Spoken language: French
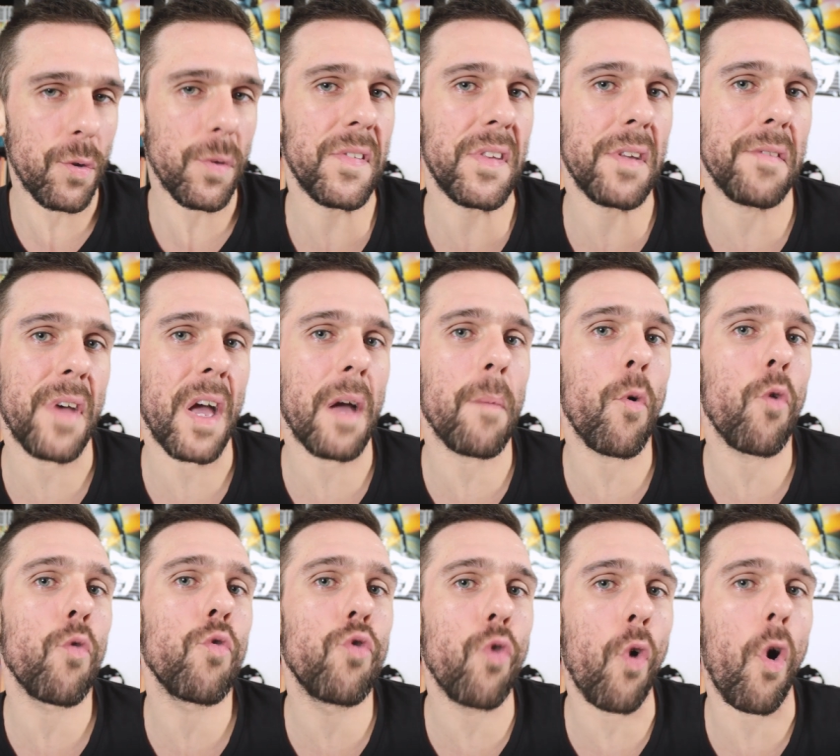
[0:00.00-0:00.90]
aussi vaguement
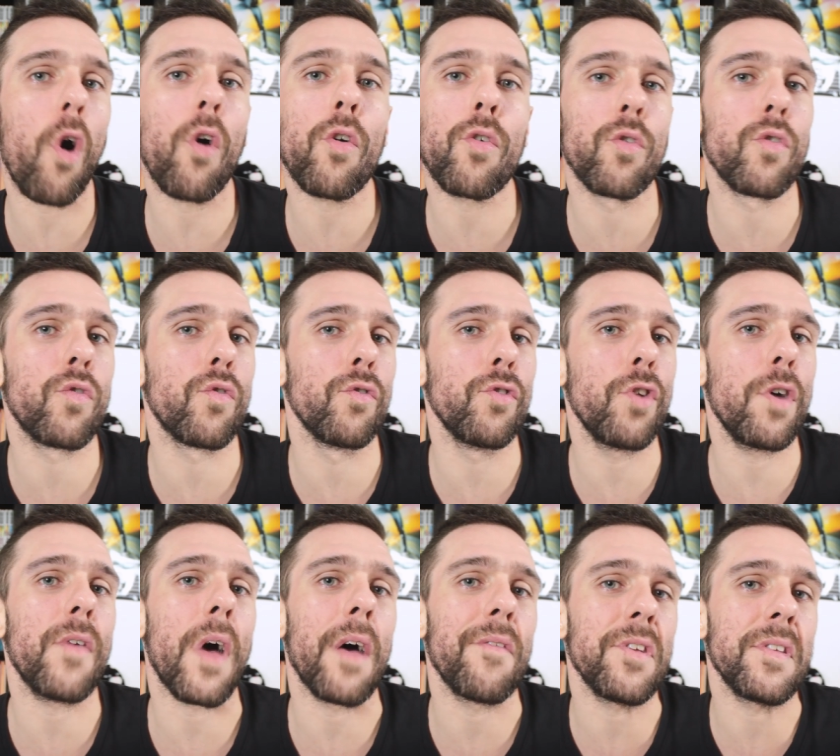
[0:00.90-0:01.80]
au courant que son
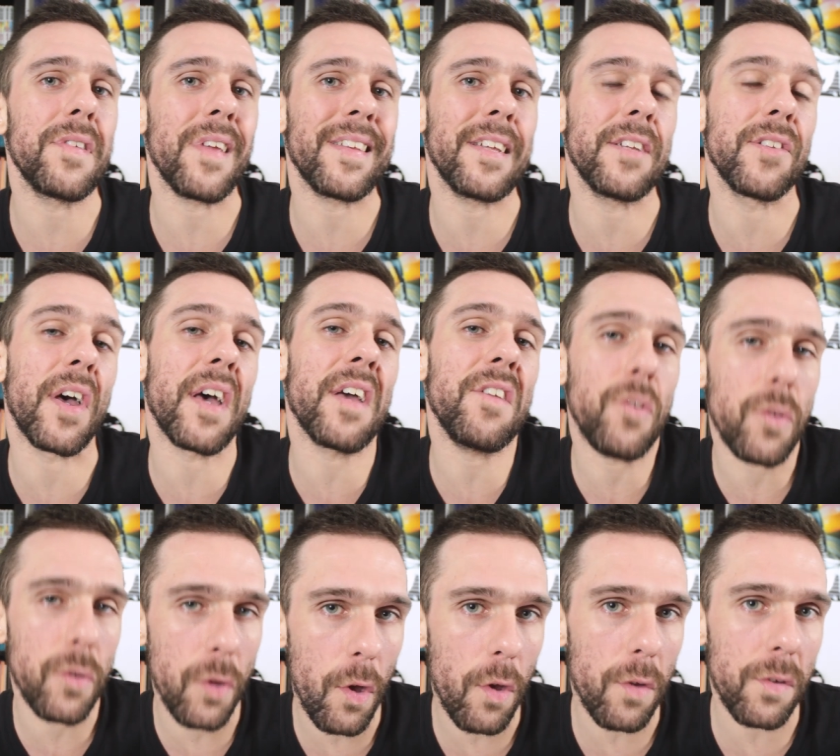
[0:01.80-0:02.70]
œuvre avait une certaine
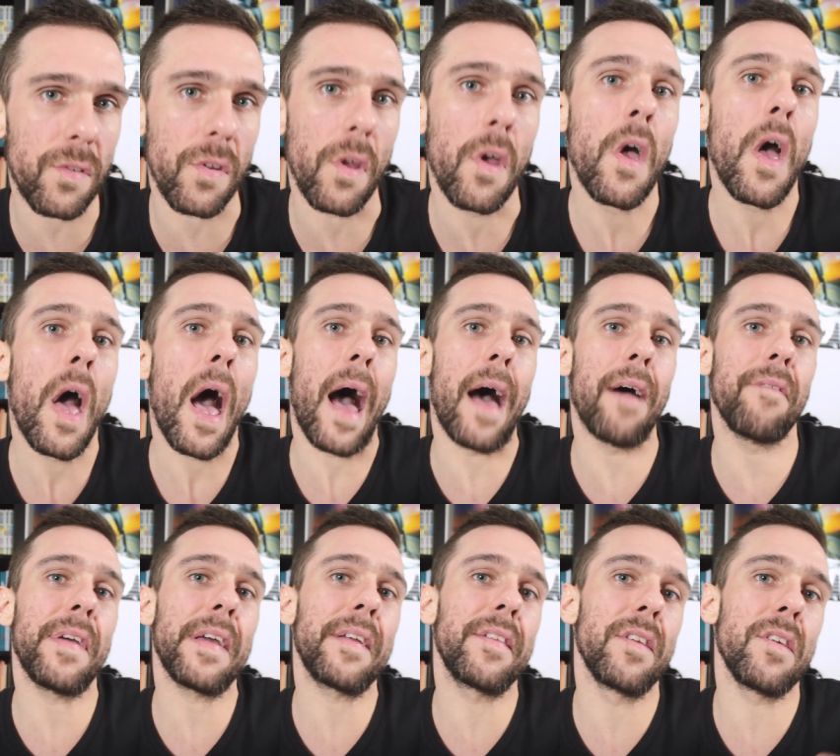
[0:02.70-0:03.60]
résonance
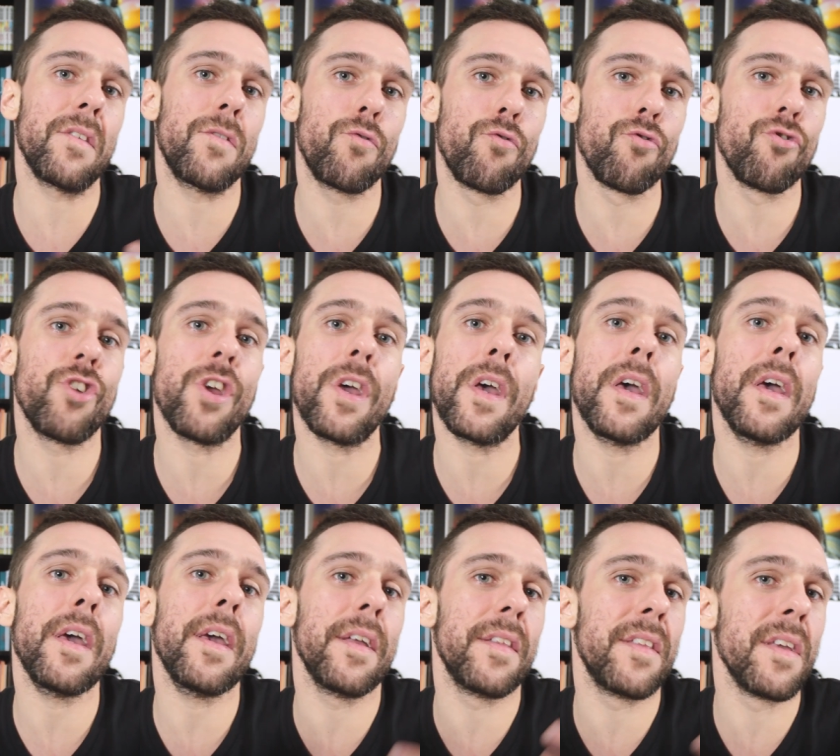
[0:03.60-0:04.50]
avec des
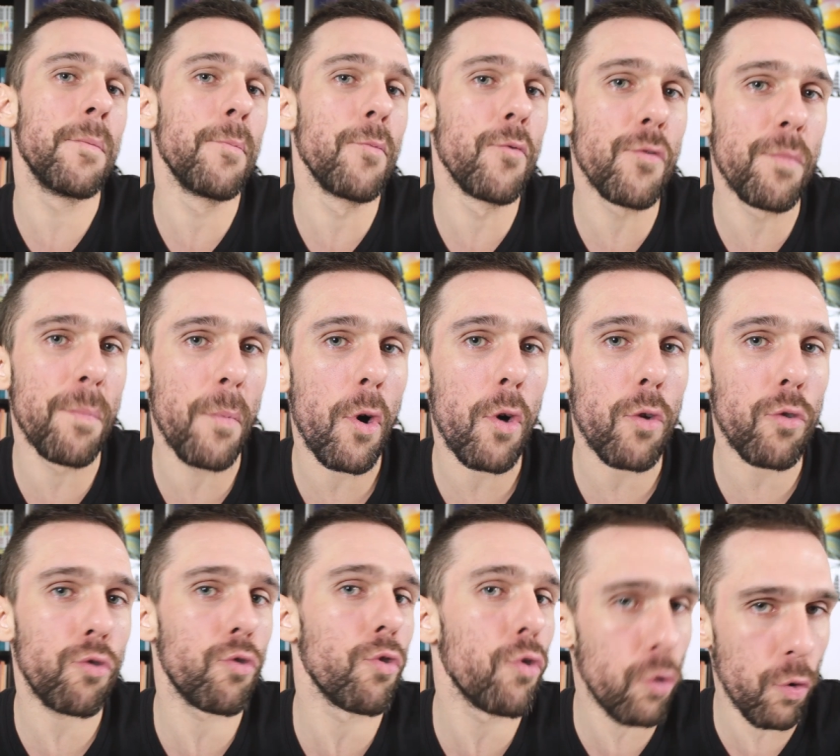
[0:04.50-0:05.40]
sujets et des mouvements
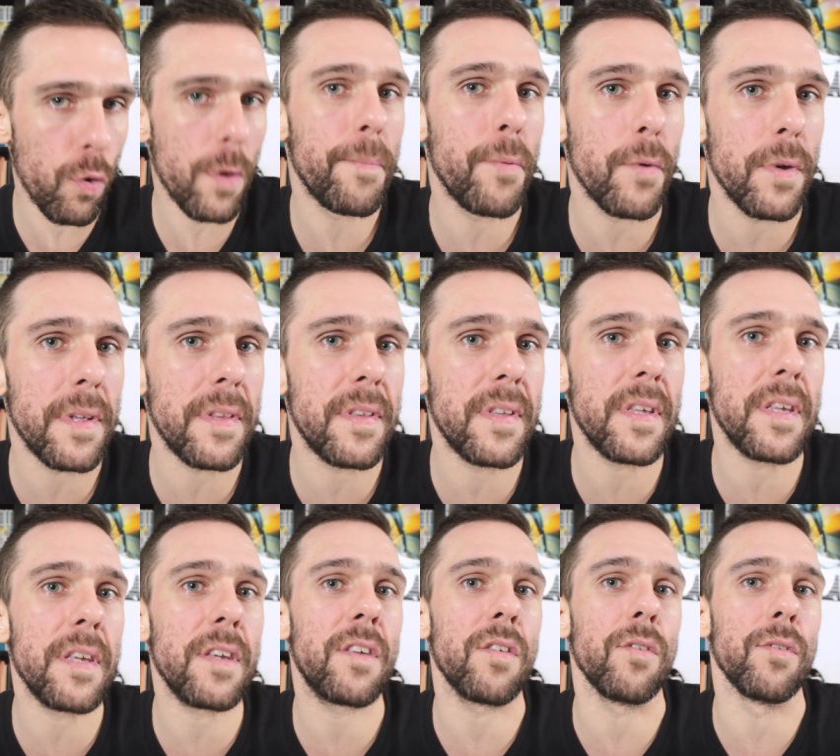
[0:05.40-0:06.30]
sociaux et
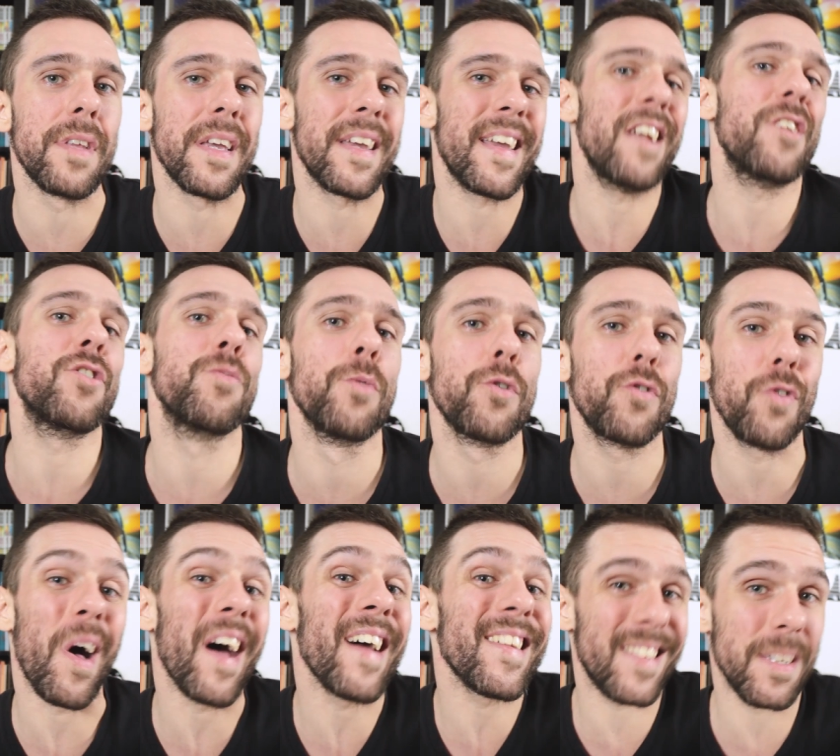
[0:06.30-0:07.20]
politiques desquels je me
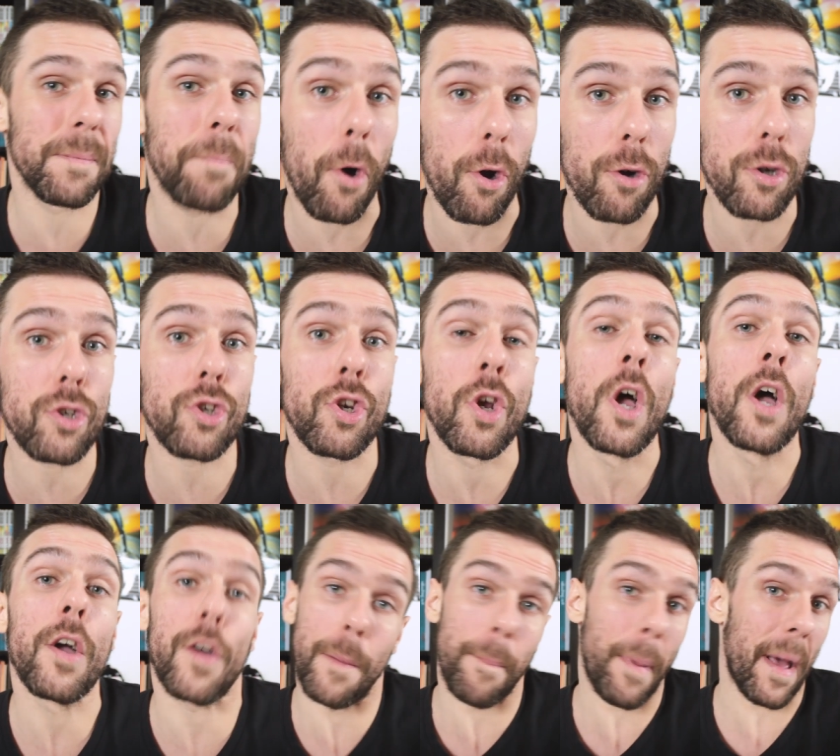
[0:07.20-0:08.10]
sens assez proche,
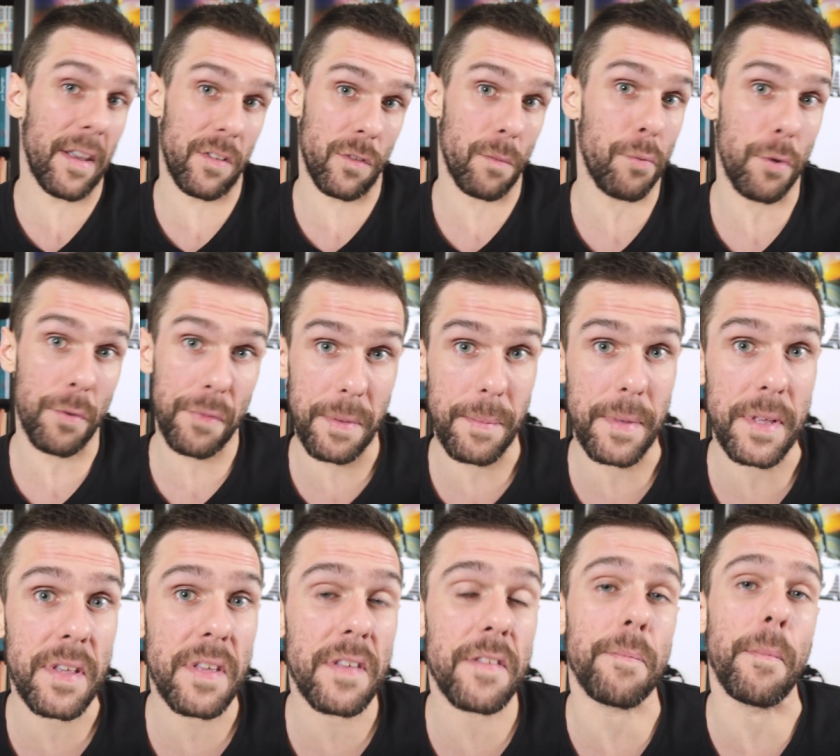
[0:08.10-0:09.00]
comme par exemple le
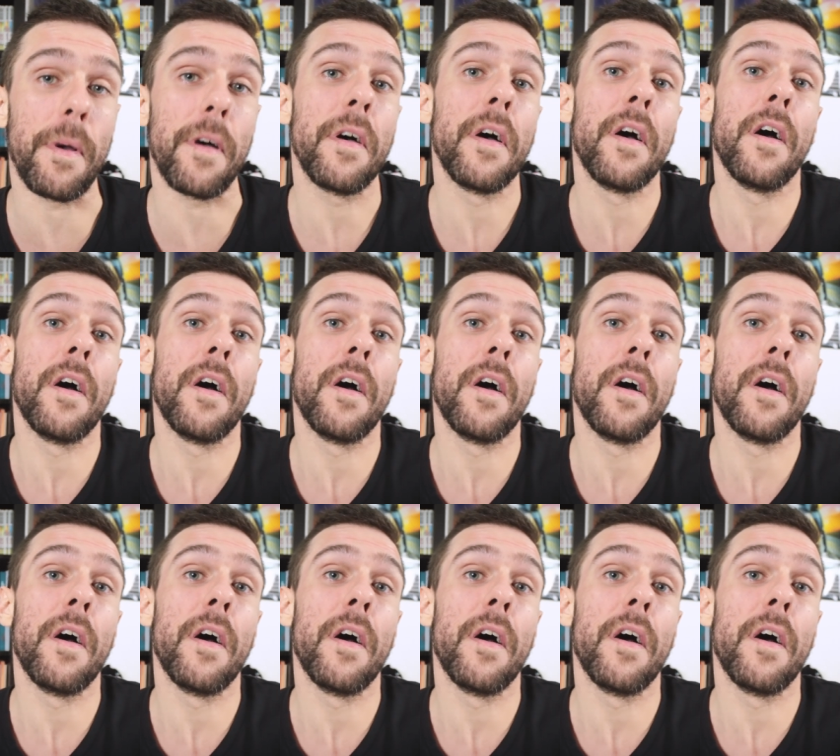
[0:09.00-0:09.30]
féminisme,